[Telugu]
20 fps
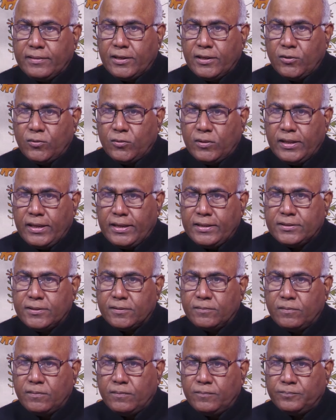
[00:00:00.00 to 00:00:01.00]

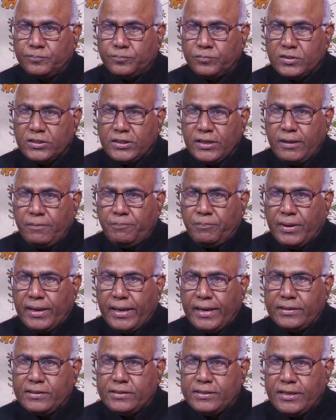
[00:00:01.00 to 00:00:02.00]
తెలుగుదేశం
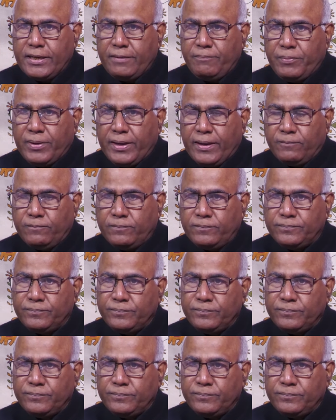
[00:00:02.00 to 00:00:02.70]
సిపిఐ సిపిఎం